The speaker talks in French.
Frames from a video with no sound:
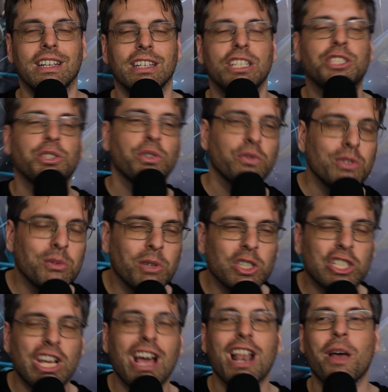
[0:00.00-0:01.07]
Ils sont venus
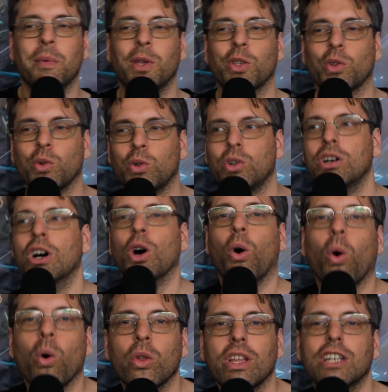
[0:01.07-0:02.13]
manger à la maison,
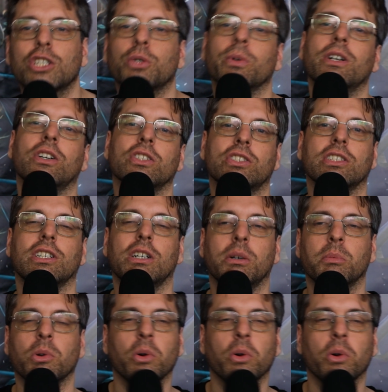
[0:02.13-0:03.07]
on a joué ensemble,